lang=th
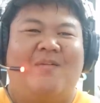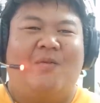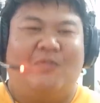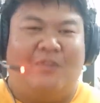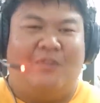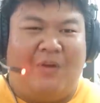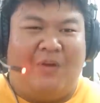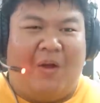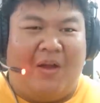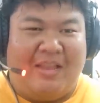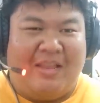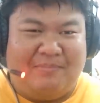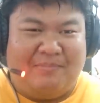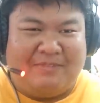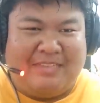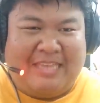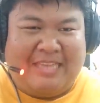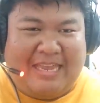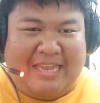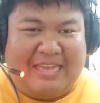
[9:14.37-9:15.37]
กูต้องรออีก
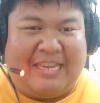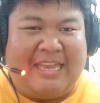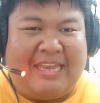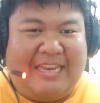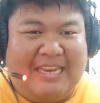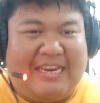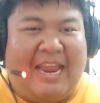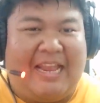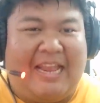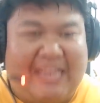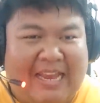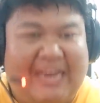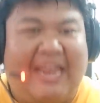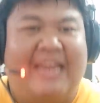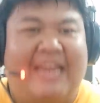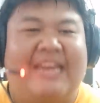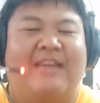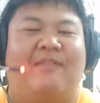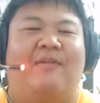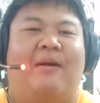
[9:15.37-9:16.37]
อีกอีกนานแค่ไห
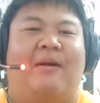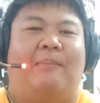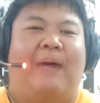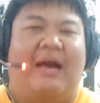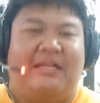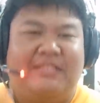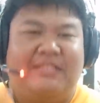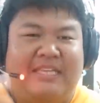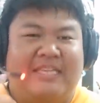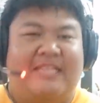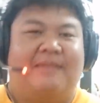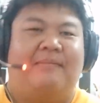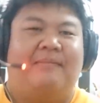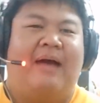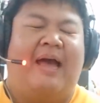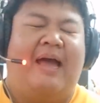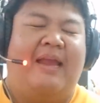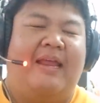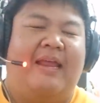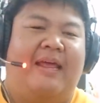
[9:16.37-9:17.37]
นเนี่ยกว่าภาคสี่จะ
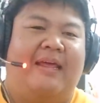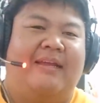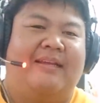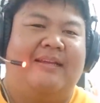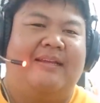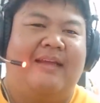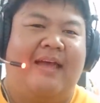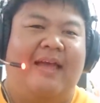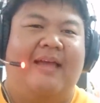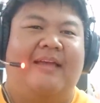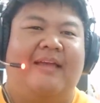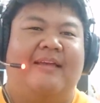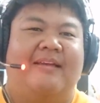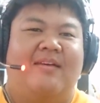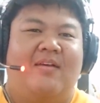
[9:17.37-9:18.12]
มาเนี่ยนะ